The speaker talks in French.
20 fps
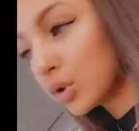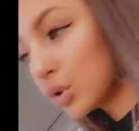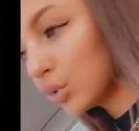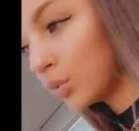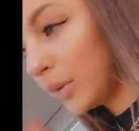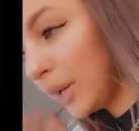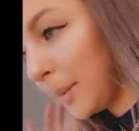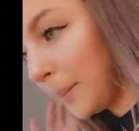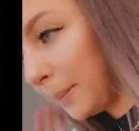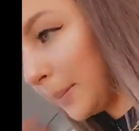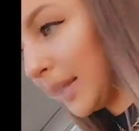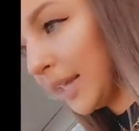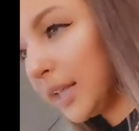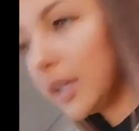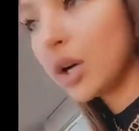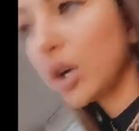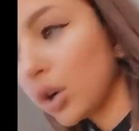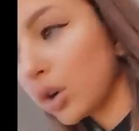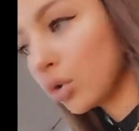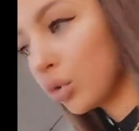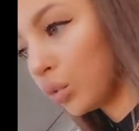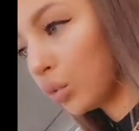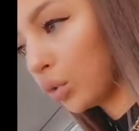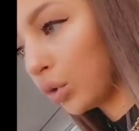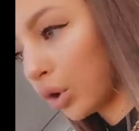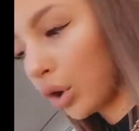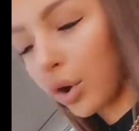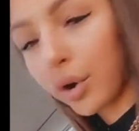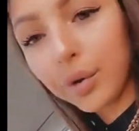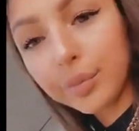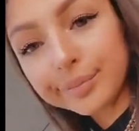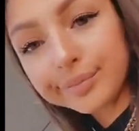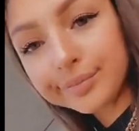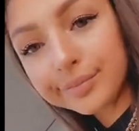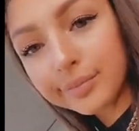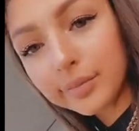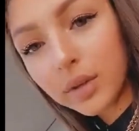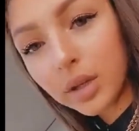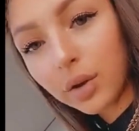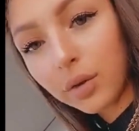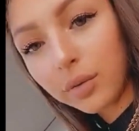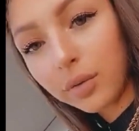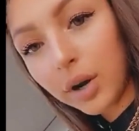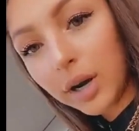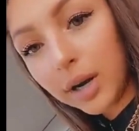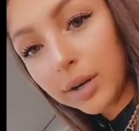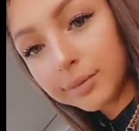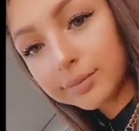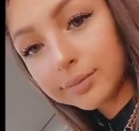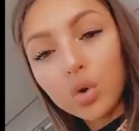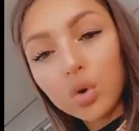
sont les meilleures. Donc euh, voilà.